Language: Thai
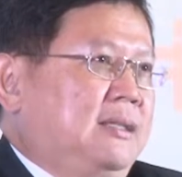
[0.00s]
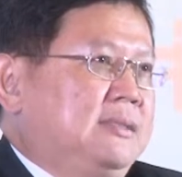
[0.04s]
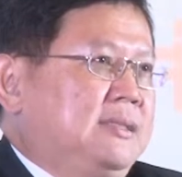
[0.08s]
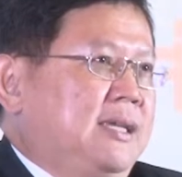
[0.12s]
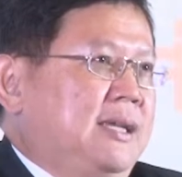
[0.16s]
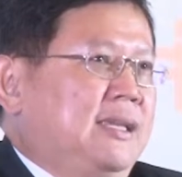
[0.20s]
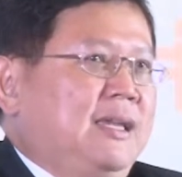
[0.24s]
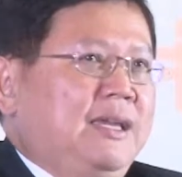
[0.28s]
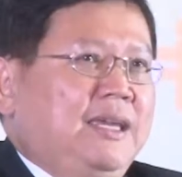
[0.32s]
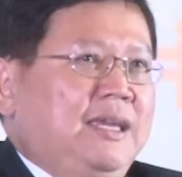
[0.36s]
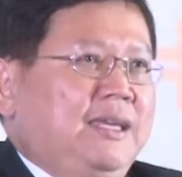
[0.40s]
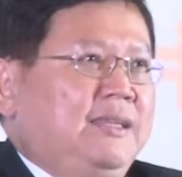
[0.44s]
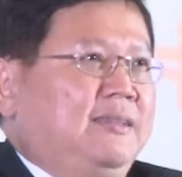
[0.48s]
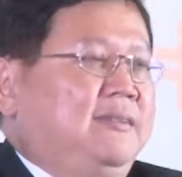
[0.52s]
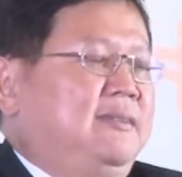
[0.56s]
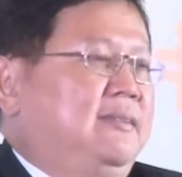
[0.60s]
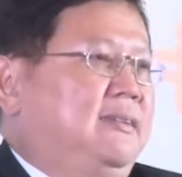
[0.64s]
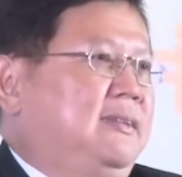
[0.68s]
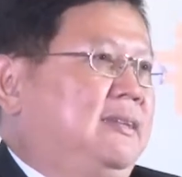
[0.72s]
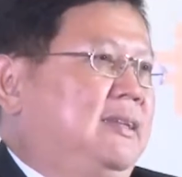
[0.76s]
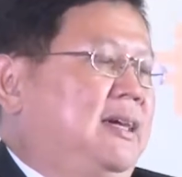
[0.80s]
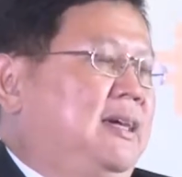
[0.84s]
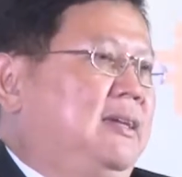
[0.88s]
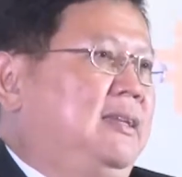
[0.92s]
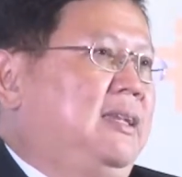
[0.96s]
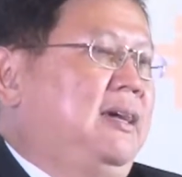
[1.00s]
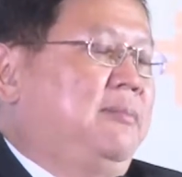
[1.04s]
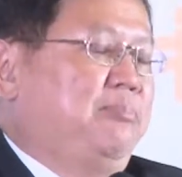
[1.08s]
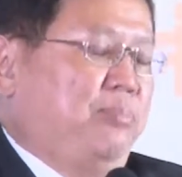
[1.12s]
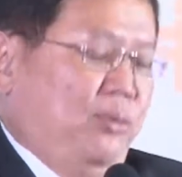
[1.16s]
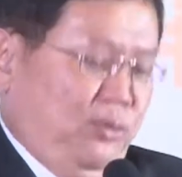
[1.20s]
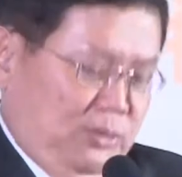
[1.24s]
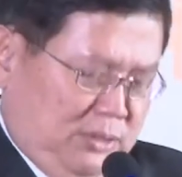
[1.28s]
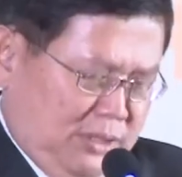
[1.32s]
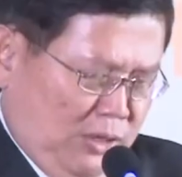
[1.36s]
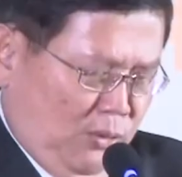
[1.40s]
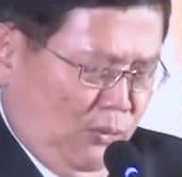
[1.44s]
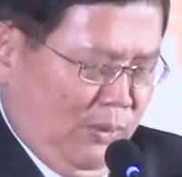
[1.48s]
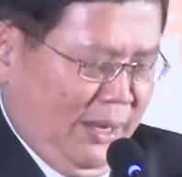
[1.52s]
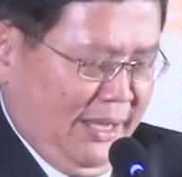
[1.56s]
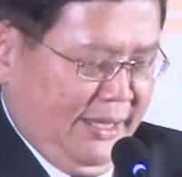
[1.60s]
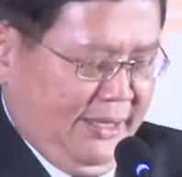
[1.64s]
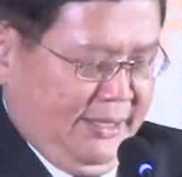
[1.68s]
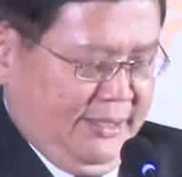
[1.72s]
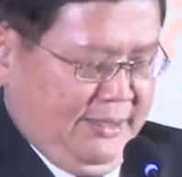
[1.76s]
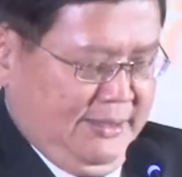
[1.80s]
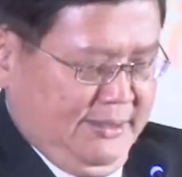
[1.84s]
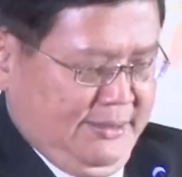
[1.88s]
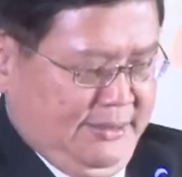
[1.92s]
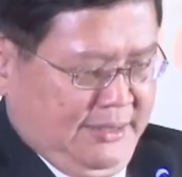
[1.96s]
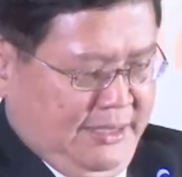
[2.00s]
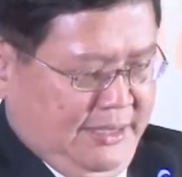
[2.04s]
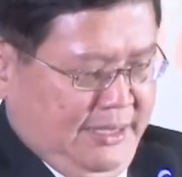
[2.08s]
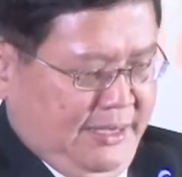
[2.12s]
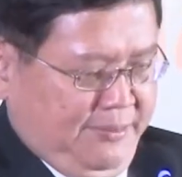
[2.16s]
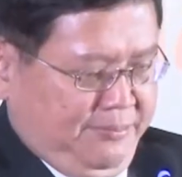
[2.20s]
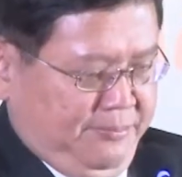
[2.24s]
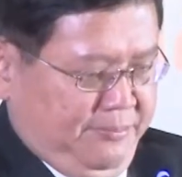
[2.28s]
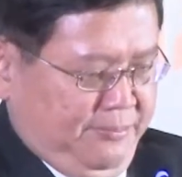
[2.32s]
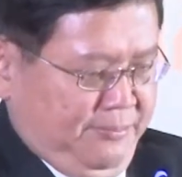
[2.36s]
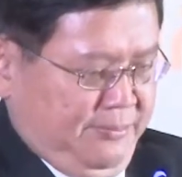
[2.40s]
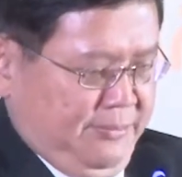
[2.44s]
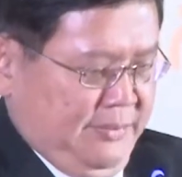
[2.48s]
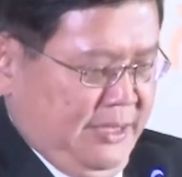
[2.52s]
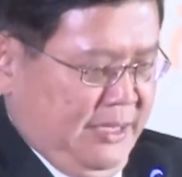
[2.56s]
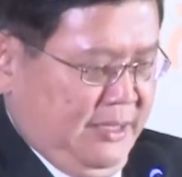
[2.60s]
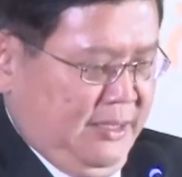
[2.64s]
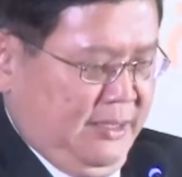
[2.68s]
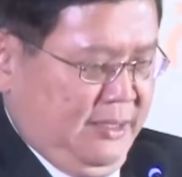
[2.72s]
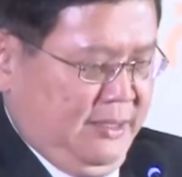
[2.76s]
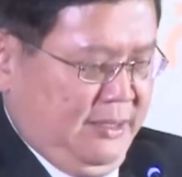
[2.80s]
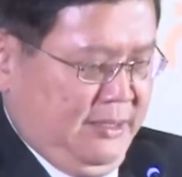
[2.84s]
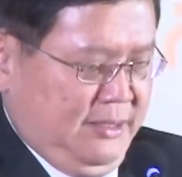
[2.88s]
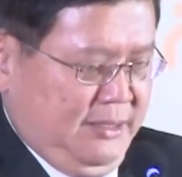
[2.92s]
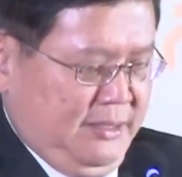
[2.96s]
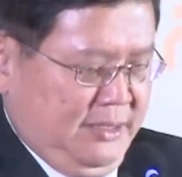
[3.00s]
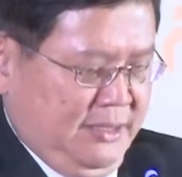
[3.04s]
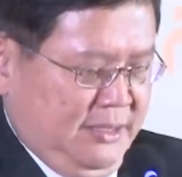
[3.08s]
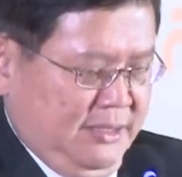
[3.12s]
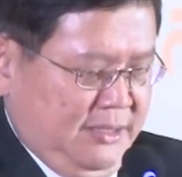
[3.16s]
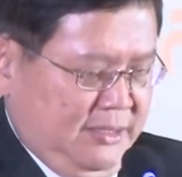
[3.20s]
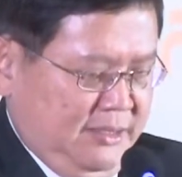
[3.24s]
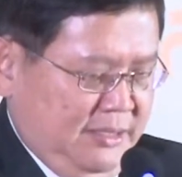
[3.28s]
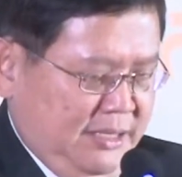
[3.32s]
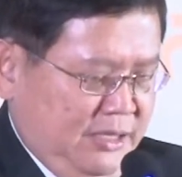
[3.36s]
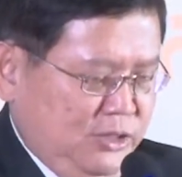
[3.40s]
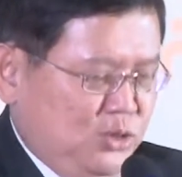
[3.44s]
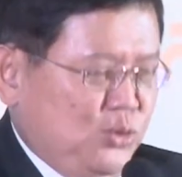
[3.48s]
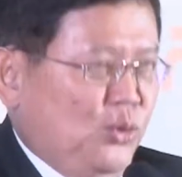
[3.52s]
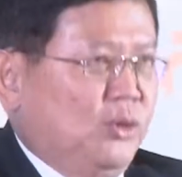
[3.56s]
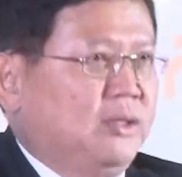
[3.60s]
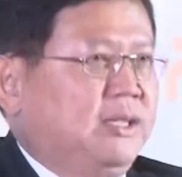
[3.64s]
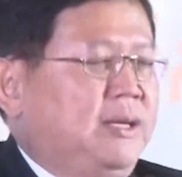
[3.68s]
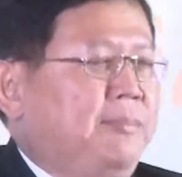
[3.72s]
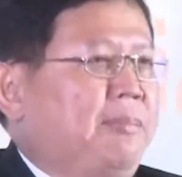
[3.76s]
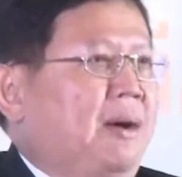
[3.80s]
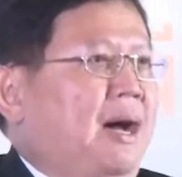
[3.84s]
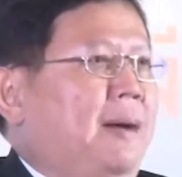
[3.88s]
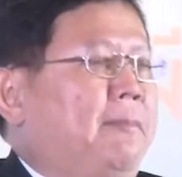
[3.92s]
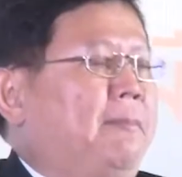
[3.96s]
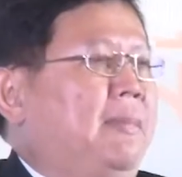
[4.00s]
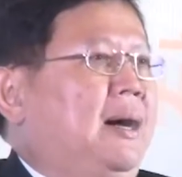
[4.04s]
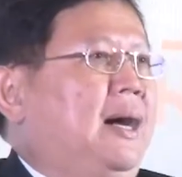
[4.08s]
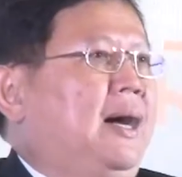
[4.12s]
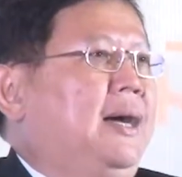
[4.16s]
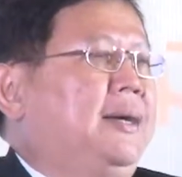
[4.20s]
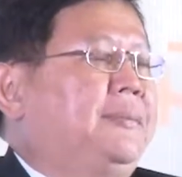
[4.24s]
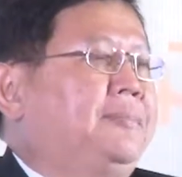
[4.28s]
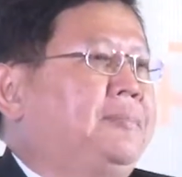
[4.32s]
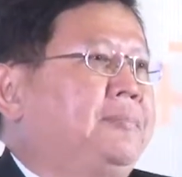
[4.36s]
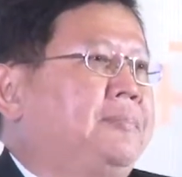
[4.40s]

เศรษฐกิจได้ได้พูดเอาไว้นะครับในในในช่วงที่ผ่านมา